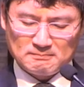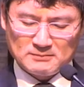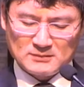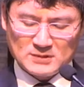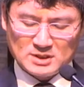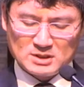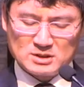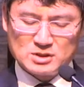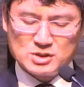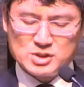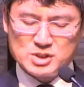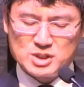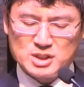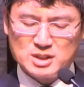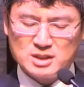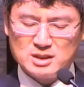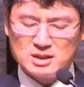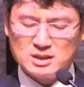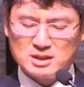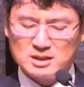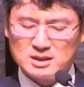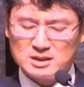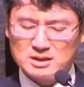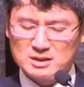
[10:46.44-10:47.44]
그것이
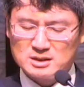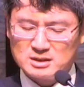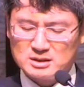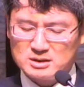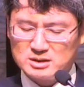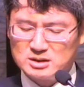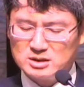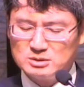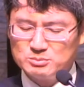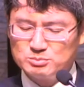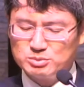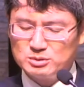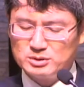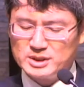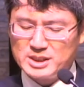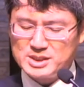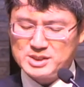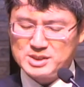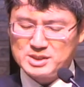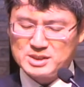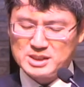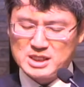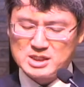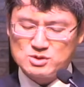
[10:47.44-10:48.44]
등불
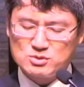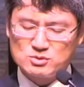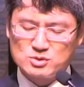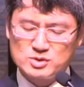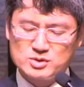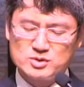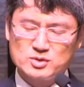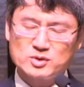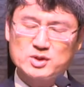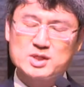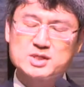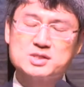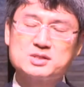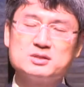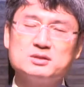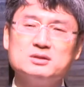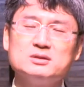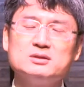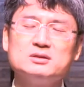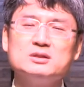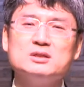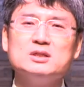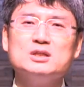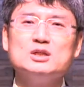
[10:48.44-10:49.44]
대신 예수
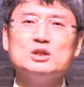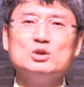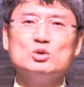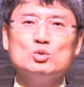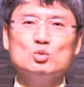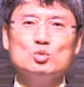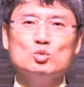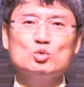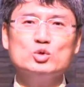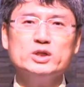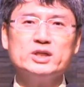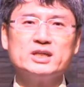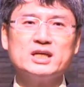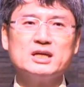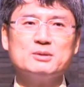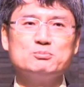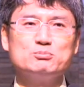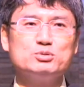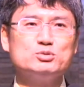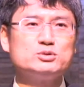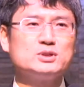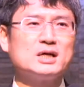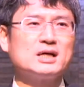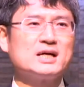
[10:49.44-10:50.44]
그리스도께서 우리에게
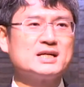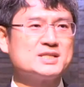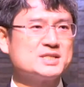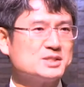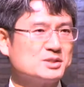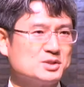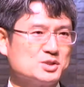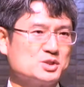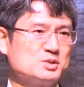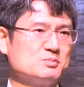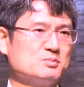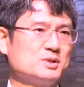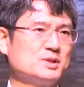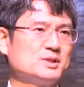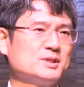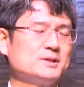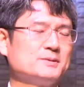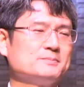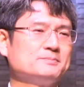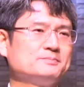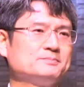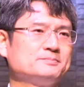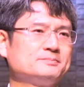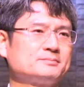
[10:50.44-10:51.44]
부탁하신 것입니다.
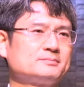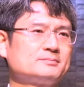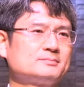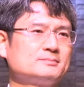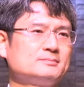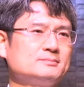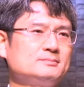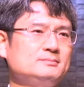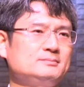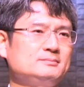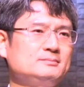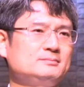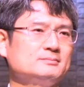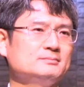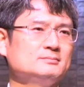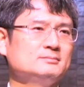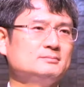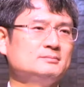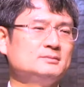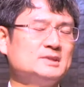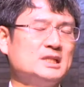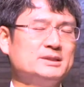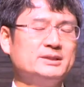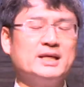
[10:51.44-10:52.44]

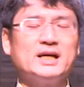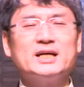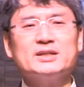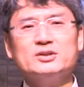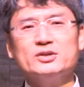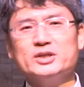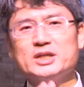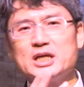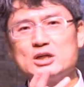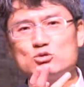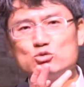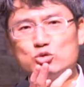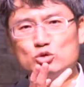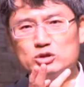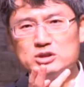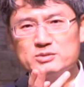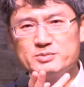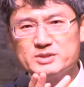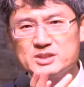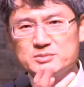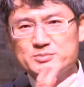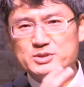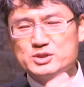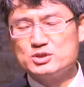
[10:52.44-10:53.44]
내가 너에게 구원의
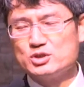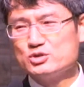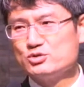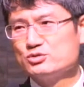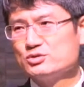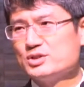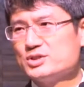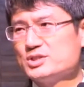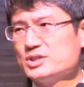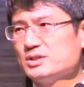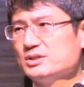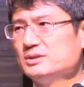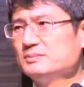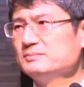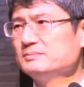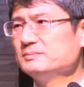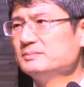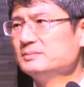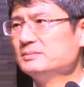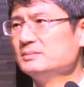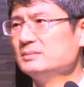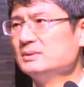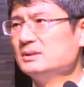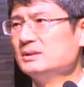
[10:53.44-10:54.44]
빛을 비춰준 것처럼
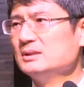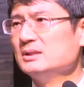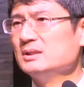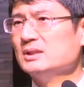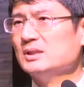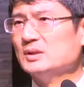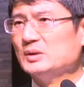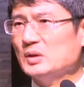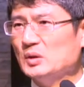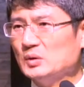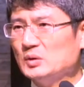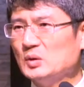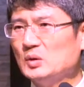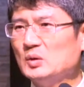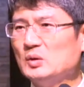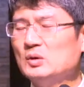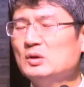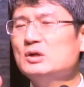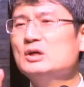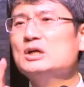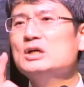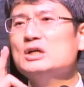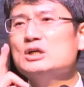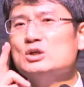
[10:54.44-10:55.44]

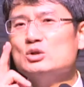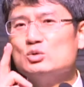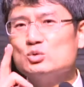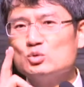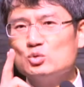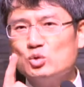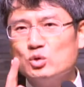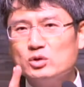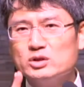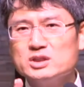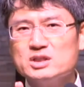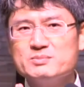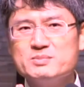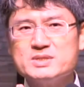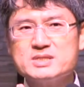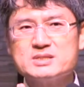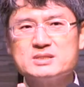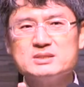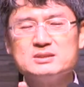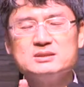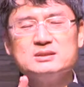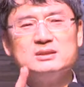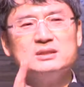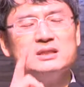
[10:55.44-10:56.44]
너도 구원의
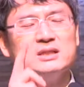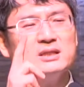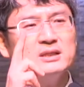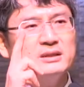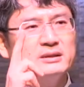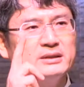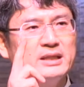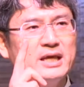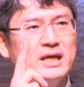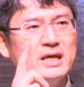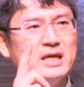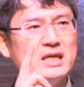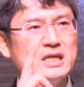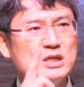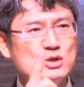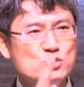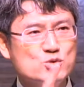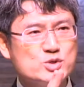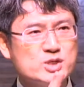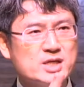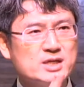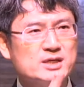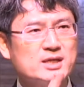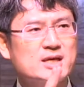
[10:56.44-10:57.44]
빛을 내
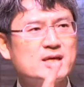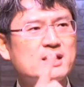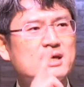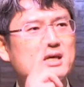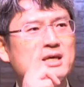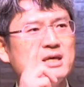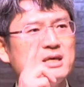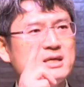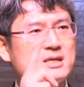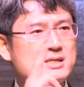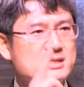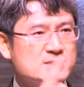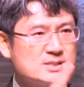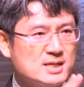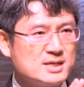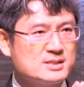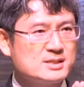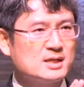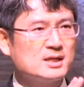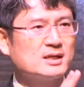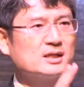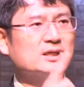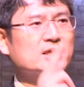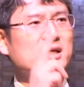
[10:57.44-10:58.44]
이웃에게
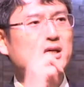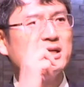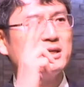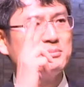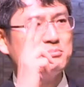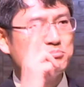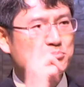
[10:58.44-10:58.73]
세상에게